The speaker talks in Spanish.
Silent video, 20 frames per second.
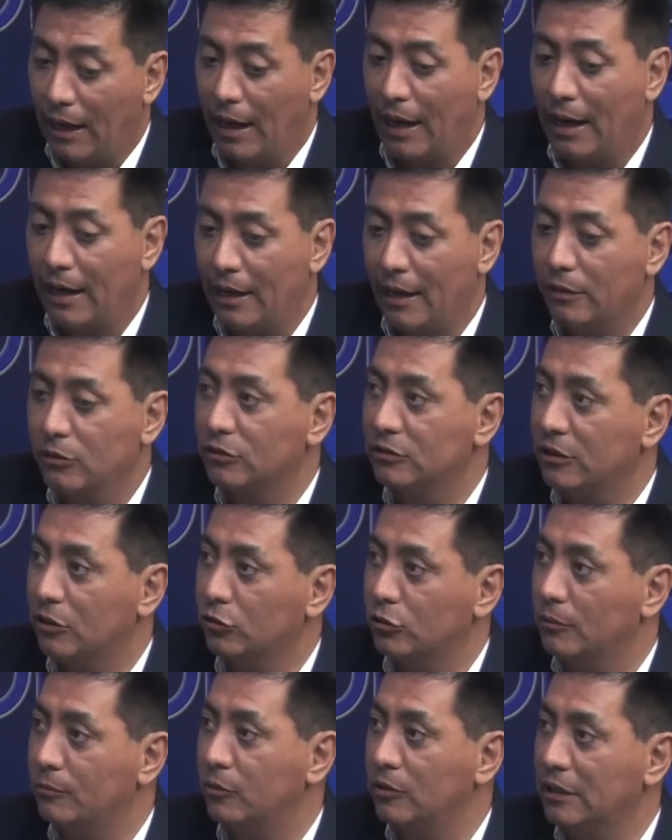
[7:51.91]
a la no
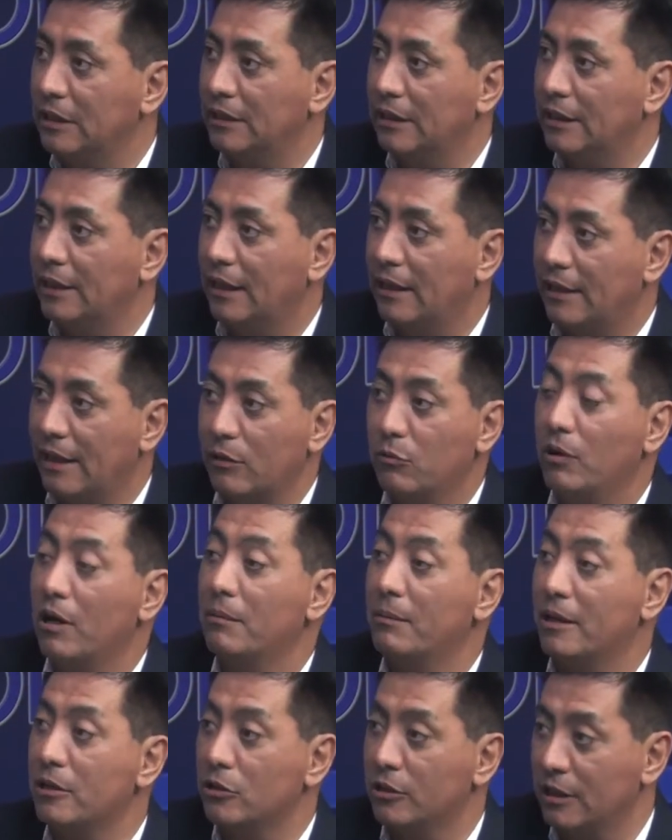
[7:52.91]
cierto, política de la
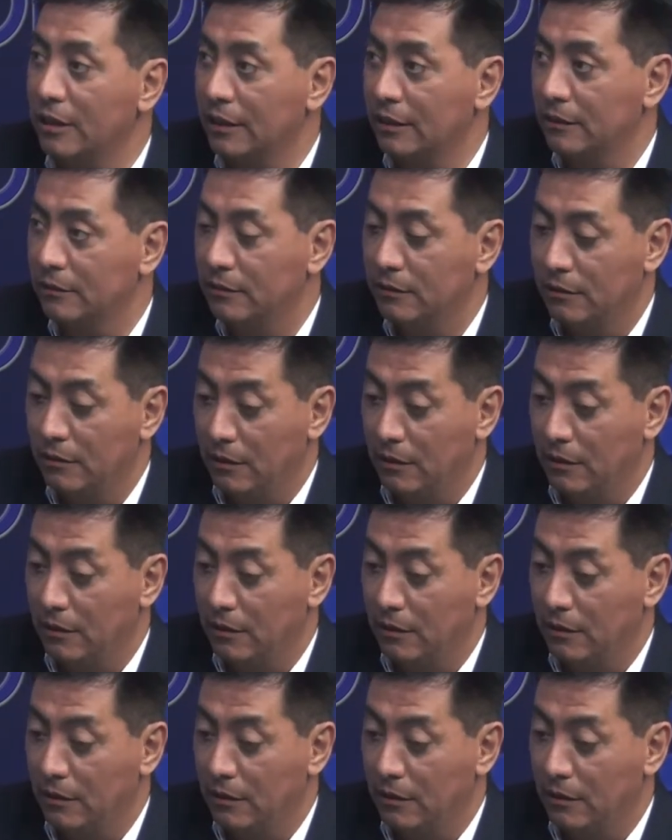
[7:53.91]
nueva mayoría.